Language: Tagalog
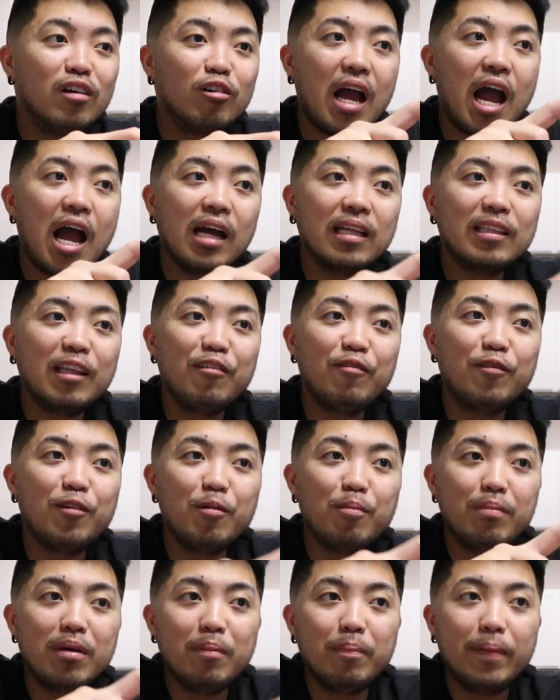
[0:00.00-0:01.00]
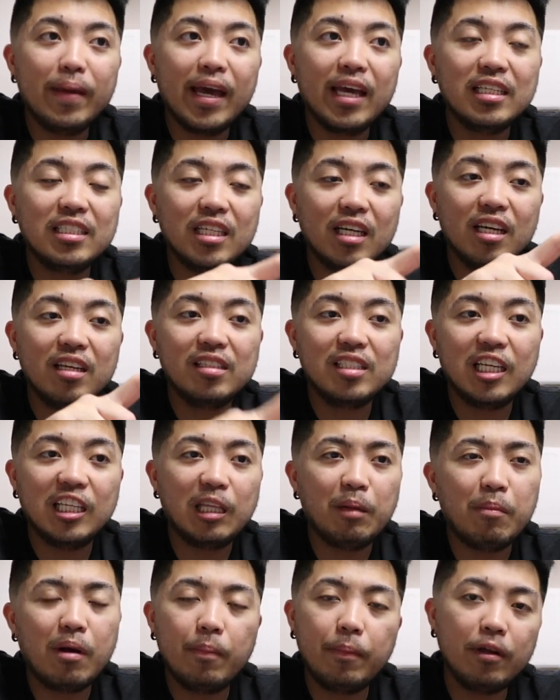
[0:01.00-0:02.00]
active yung BPI tsaka yung
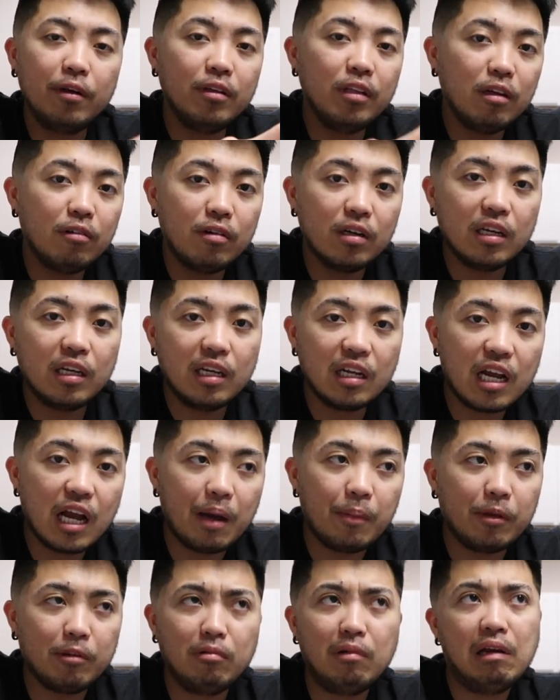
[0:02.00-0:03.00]
Citibank pero hindi ko na ginagamit,